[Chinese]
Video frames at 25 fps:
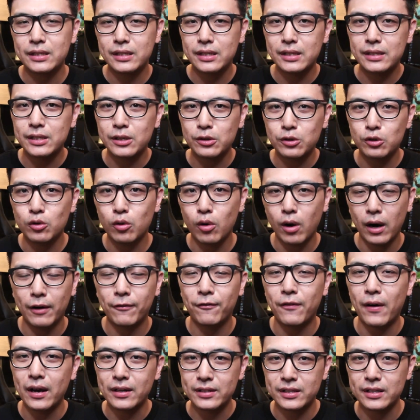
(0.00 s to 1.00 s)
那其实这句话
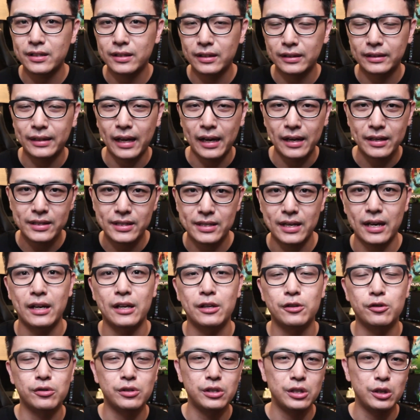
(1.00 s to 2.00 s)
发生的当下
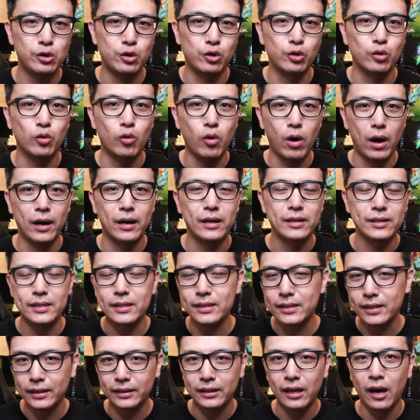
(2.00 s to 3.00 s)
呢，就是一群坏人
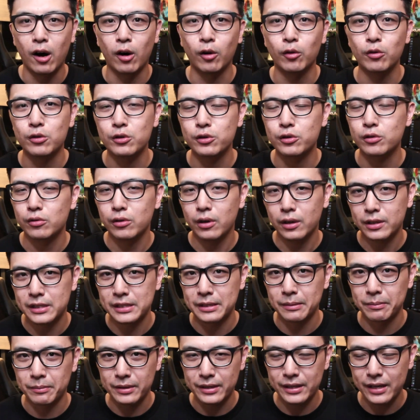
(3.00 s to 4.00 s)
正在讨论说要
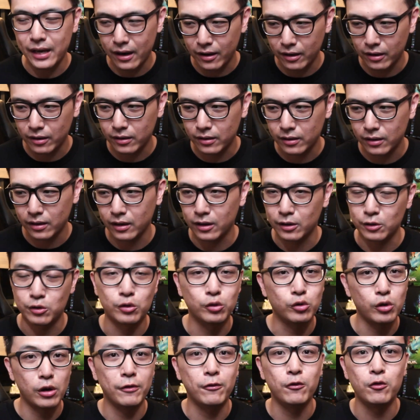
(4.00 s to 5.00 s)
怎么样。
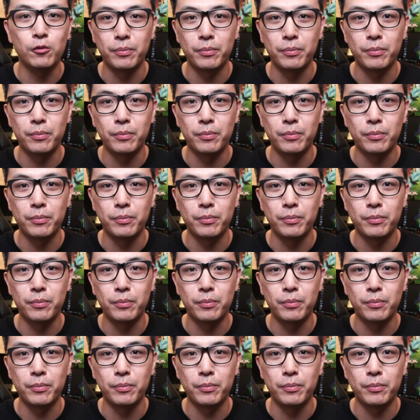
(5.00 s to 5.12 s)
去对